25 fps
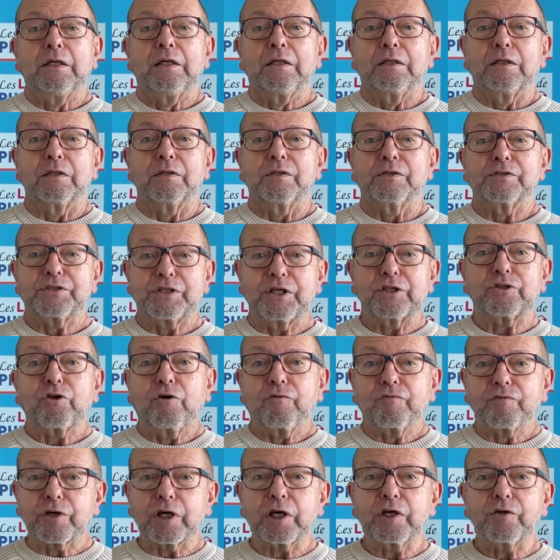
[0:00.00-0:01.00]
Euh, c'est un
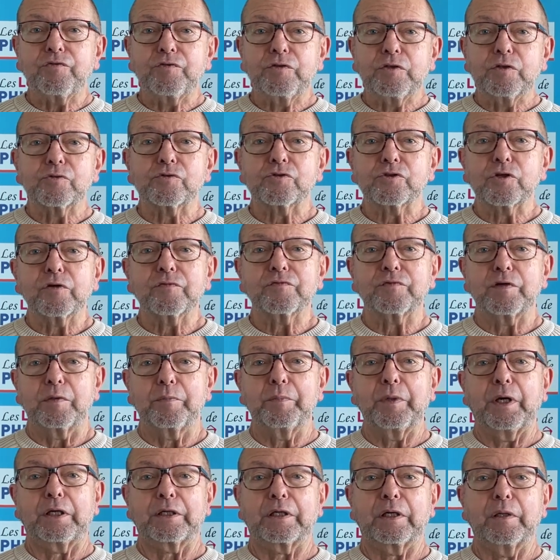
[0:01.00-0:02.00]
vrai philosophe,
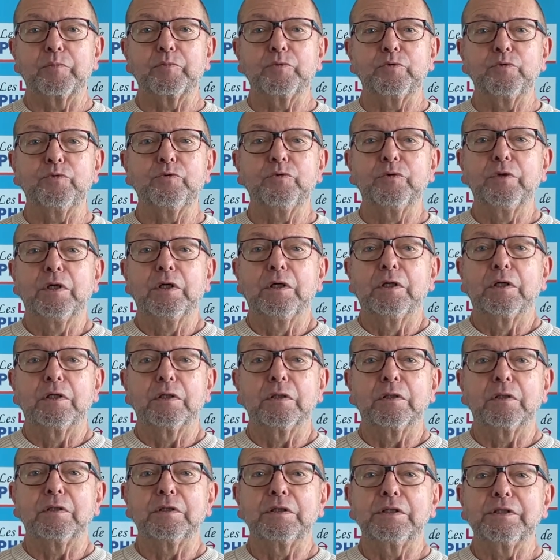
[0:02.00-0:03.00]
Albert Camus,
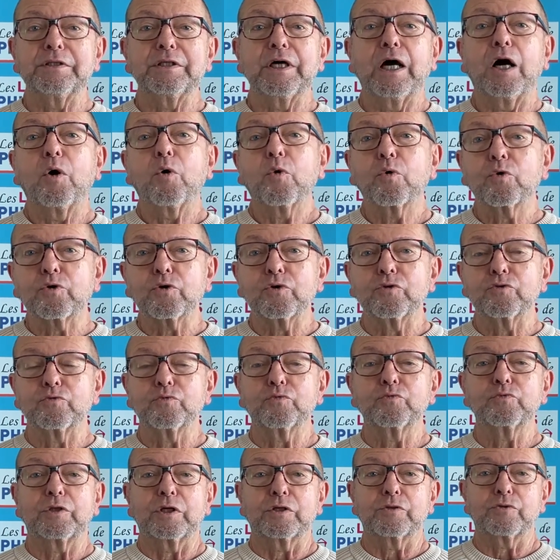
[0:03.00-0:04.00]
euh, il n'y a aucun
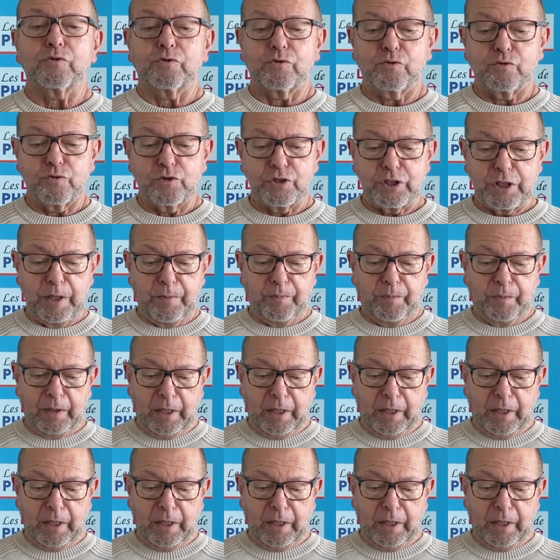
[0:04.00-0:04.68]
doute à ce sujet.